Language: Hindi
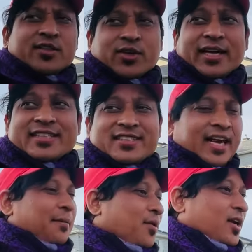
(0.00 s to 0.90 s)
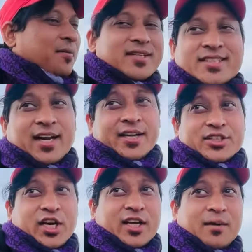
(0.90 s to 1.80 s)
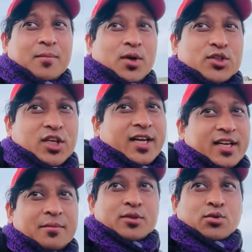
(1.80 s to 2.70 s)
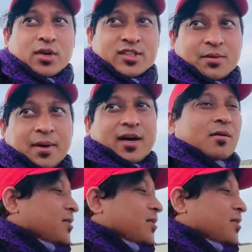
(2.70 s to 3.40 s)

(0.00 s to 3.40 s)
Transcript: तो गाइज टाइम हो रहा भाई साढ़े चार हम लोग जा रहे हैं अभी थोड़ा सा बाहर